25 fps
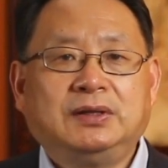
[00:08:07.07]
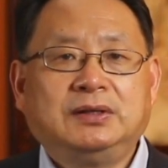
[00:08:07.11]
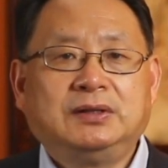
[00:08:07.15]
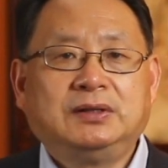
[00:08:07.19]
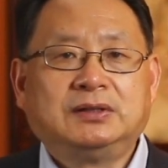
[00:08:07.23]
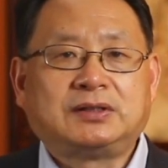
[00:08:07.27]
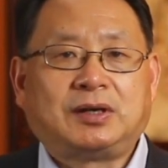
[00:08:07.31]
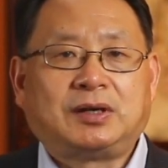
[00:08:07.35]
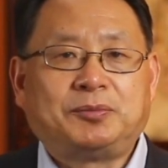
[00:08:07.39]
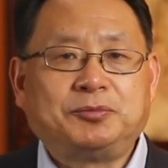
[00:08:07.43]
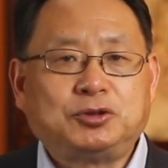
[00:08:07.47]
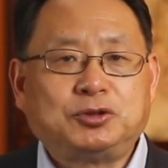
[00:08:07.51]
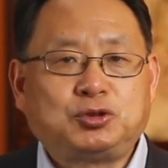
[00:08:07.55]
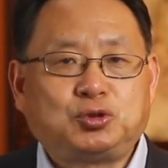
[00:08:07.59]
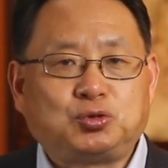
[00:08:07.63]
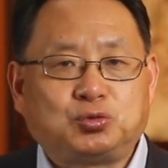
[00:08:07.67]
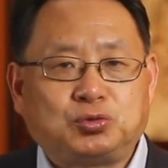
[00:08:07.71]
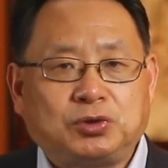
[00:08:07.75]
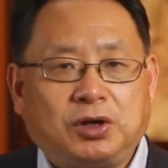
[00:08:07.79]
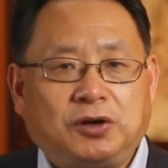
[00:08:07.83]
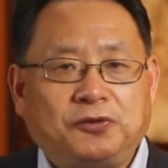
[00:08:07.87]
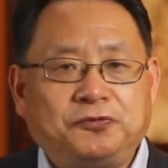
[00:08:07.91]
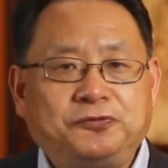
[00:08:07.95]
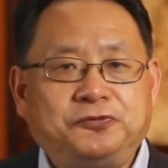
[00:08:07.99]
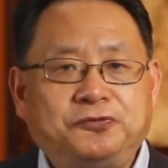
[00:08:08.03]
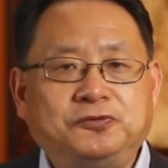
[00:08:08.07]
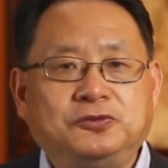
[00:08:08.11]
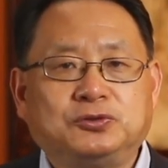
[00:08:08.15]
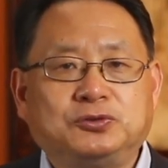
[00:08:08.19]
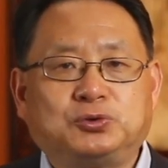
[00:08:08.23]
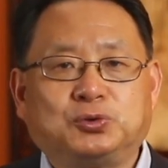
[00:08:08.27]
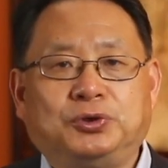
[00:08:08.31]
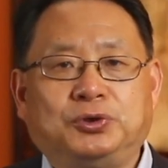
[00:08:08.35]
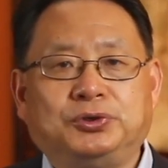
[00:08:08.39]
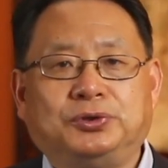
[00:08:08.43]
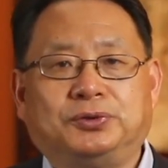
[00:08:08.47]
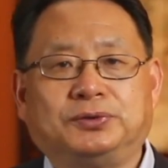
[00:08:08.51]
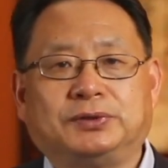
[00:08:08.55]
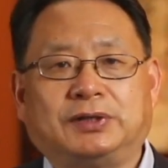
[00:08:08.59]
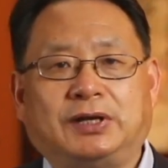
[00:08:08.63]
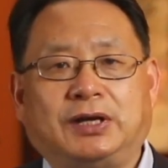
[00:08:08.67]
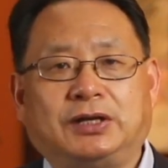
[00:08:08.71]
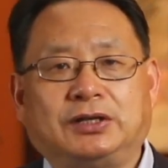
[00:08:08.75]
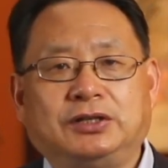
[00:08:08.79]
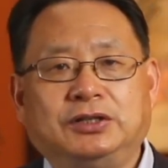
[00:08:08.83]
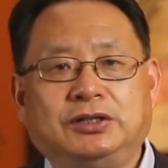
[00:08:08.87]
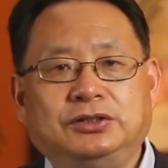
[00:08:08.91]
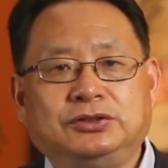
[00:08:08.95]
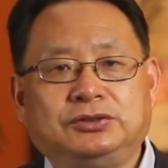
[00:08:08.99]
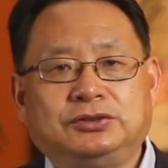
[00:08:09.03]
它们的主要副作用呢，
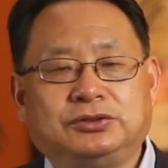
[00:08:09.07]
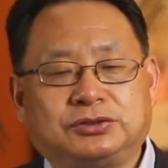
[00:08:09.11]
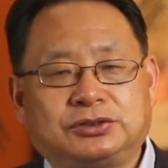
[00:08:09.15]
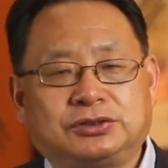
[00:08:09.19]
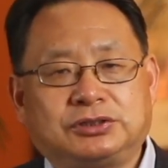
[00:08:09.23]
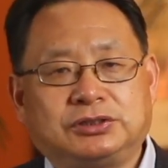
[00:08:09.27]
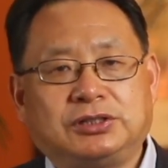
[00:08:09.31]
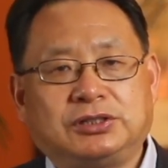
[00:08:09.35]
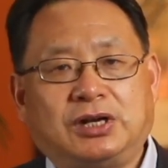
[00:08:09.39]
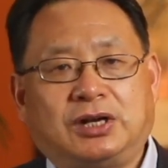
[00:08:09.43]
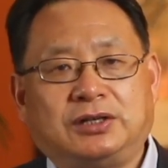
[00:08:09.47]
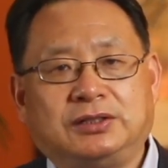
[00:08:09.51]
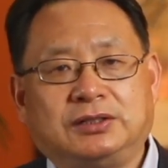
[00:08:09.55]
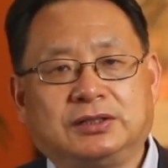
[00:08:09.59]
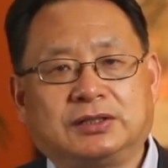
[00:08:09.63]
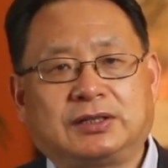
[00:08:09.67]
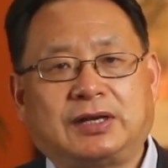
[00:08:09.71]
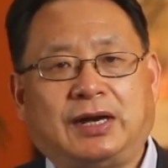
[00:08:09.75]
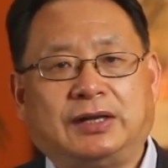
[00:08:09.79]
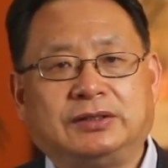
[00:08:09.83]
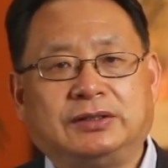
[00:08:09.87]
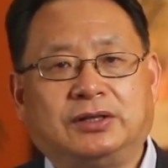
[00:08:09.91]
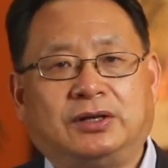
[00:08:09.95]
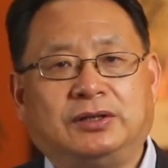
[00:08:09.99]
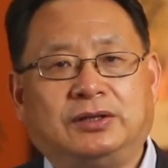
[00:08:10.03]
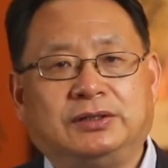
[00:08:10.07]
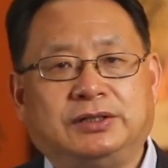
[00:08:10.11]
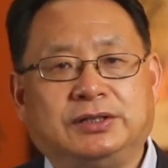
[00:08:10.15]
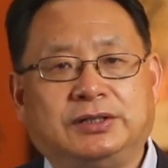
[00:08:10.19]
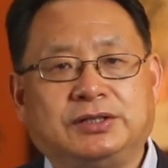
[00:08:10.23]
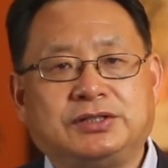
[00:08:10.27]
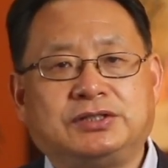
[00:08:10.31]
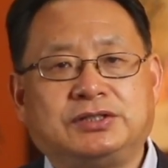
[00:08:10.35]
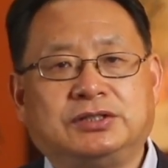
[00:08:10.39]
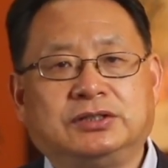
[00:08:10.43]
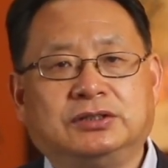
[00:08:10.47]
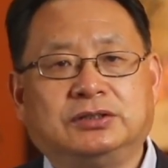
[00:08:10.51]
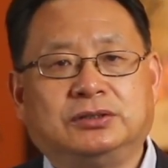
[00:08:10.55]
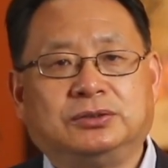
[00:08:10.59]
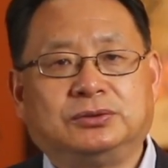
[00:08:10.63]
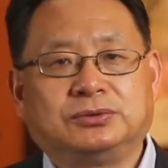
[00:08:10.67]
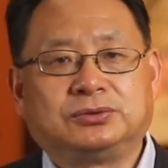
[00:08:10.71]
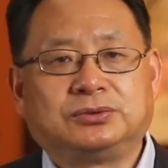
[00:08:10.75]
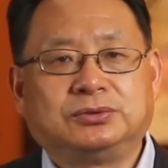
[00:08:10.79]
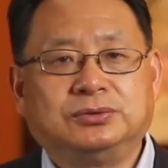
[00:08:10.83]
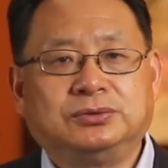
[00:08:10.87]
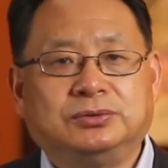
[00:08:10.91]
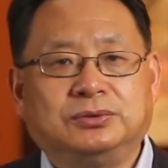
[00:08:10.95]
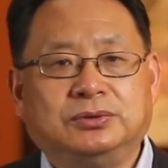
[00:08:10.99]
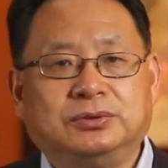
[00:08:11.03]
就是让人感到恶心、呕
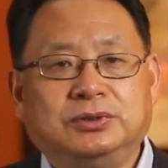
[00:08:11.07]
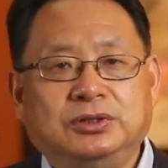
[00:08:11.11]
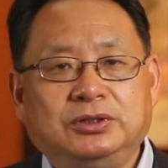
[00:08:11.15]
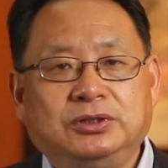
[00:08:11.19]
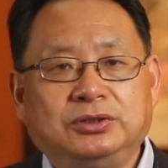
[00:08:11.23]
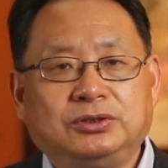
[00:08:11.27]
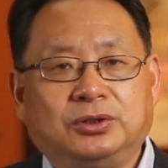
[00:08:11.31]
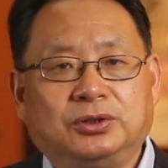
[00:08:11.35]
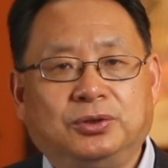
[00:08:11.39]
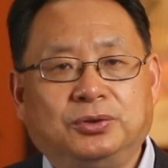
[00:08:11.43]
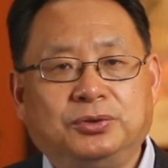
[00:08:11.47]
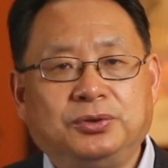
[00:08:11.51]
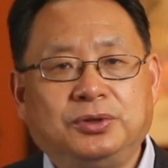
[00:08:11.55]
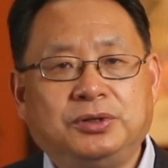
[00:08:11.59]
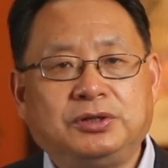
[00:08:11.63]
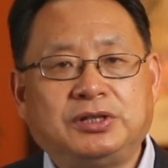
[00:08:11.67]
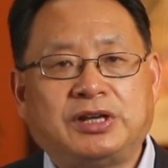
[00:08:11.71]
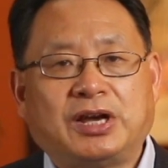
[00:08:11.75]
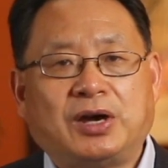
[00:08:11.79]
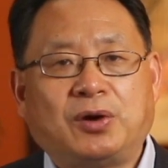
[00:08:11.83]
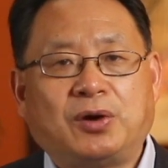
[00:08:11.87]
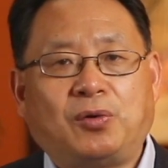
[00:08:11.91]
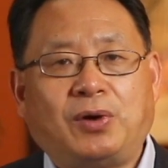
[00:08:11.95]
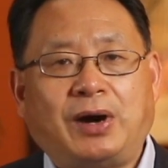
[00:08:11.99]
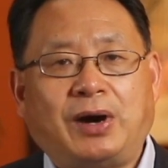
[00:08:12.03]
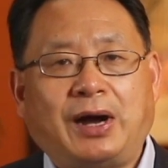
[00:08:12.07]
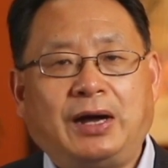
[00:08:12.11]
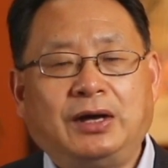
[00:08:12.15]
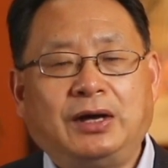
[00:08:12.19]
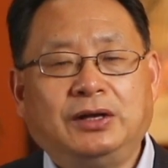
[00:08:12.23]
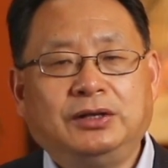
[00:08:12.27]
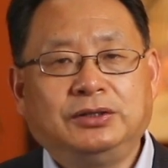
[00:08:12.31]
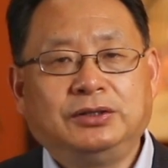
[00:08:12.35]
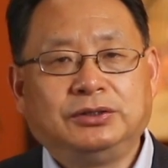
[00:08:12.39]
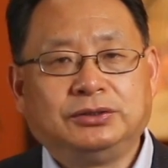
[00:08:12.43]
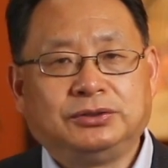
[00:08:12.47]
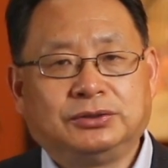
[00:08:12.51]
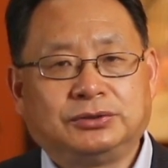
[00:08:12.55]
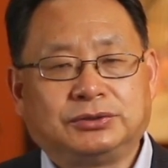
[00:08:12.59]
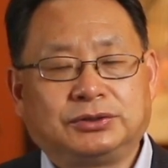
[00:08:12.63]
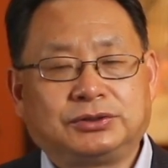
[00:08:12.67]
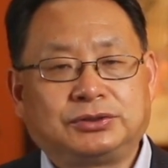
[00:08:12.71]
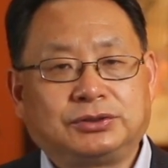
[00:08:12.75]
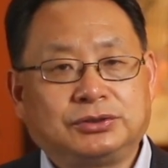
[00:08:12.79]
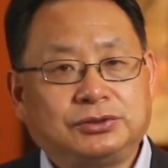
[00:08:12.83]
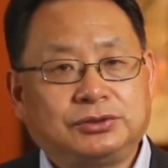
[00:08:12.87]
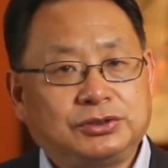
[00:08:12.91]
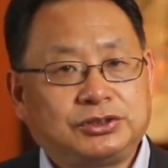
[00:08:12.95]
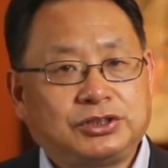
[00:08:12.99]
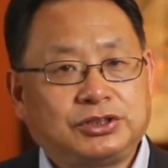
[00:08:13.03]
吐、头晕眼花。有的时
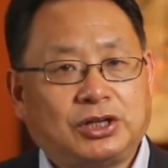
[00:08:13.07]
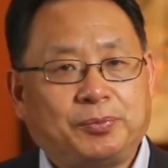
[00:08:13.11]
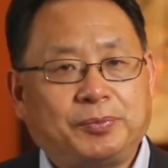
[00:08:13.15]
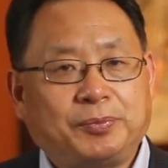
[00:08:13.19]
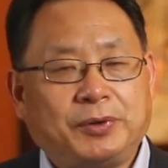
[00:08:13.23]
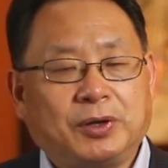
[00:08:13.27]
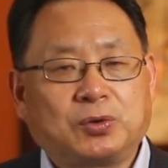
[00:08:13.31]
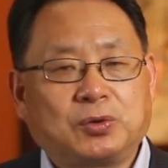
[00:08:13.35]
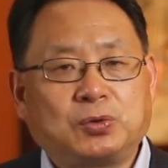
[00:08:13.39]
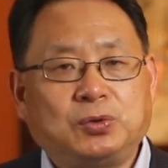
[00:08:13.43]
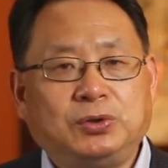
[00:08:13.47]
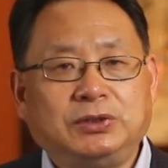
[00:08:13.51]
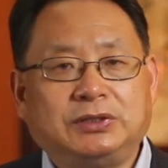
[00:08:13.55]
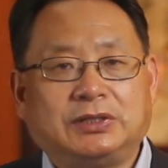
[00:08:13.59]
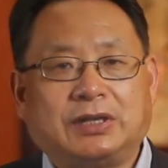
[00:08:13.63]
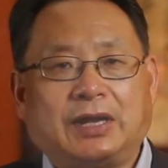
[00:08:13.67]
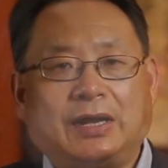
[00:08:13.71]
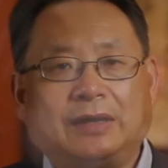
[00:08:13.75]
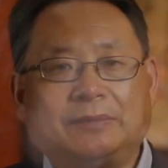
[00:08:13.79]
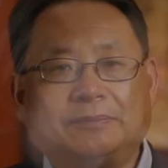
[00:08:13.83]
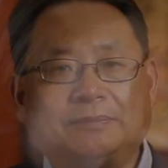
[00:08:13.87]
候小便困难，